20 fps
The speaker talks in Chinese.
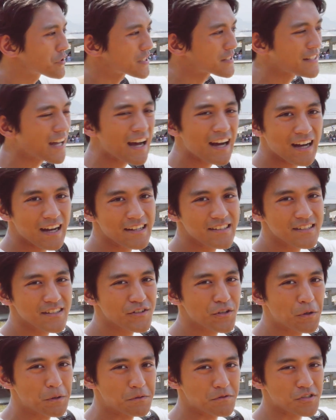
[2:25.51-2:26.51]
一个大海
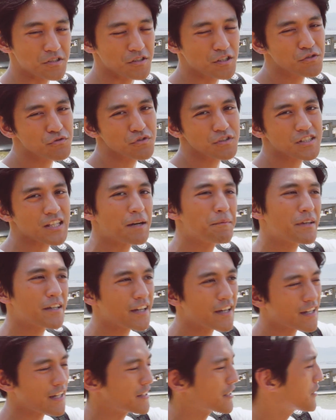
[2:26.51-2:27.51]
的游泳池。听说下
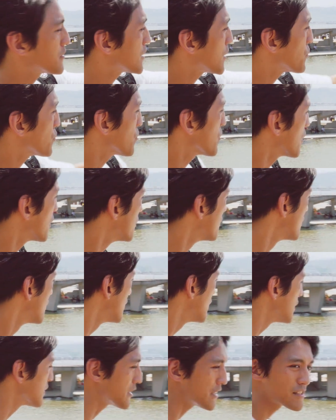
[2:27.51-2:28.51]
面可以看到一些鱼哦。
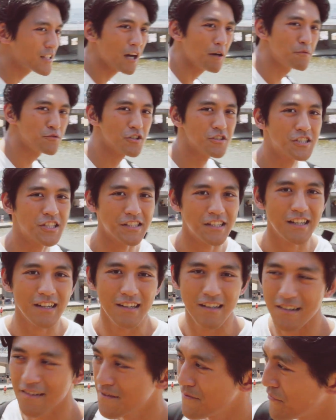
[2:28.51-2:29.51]
等一下我们就请
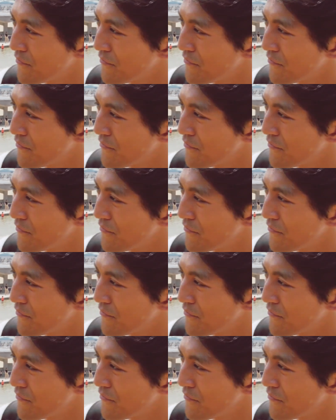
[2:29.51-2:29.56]
那个